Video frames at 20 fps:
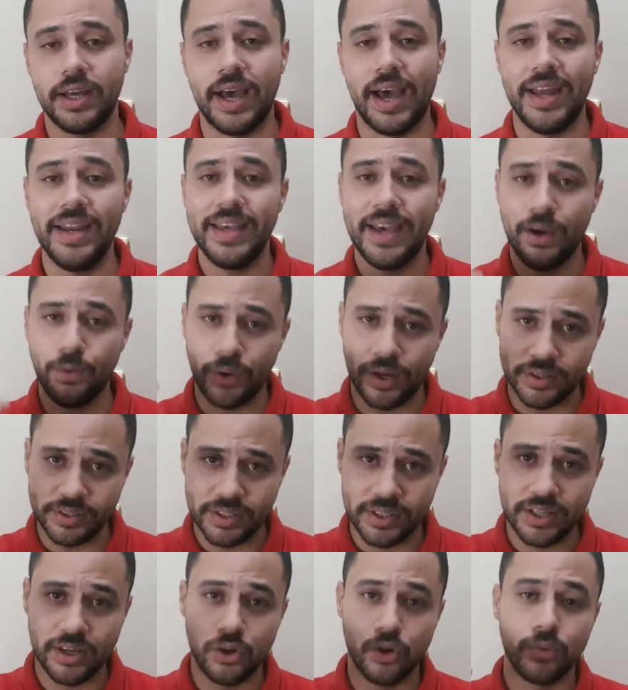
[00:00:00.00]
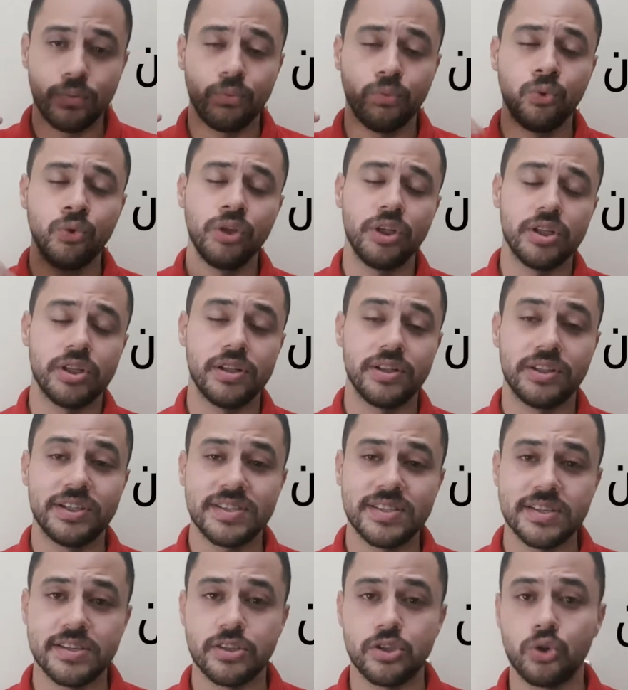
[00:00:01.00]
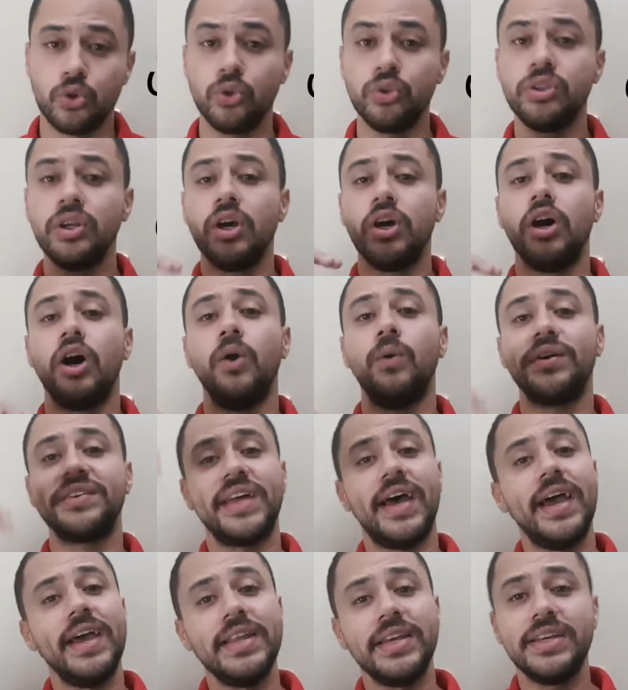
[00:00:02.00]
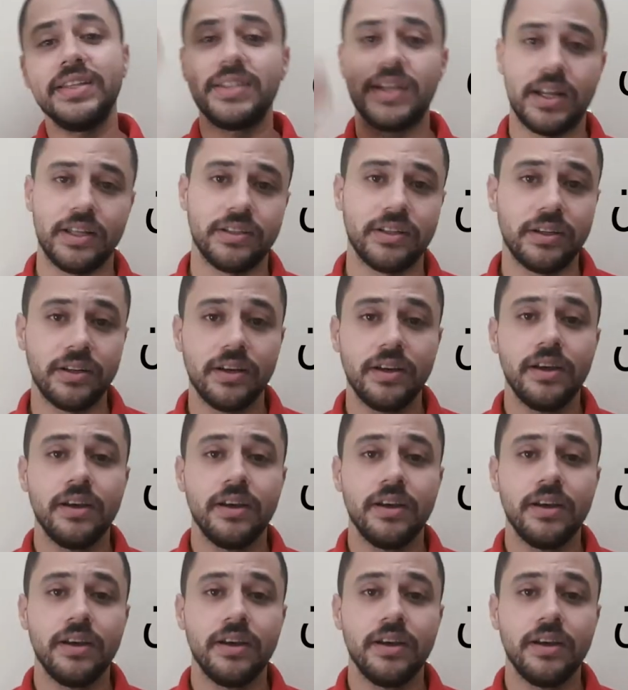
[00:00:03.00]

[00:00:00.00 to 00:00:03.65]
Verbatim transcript: عاليه قوي عندنا هرمون التستوستيرون هو ده عالي جدا عندنا